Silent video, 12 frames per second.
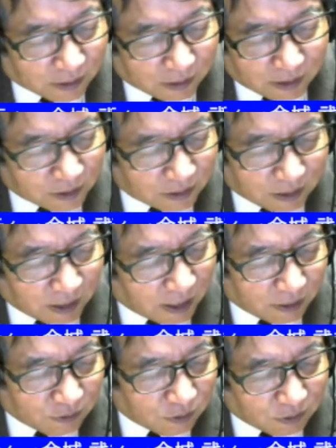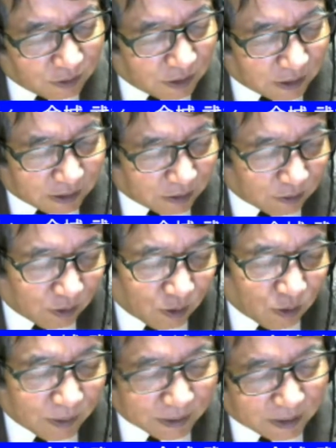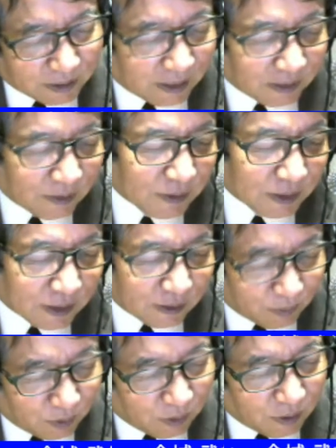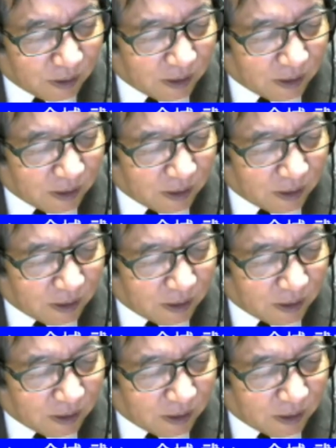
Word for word: 新しい気配薬できたとかコマーシャルやってますけども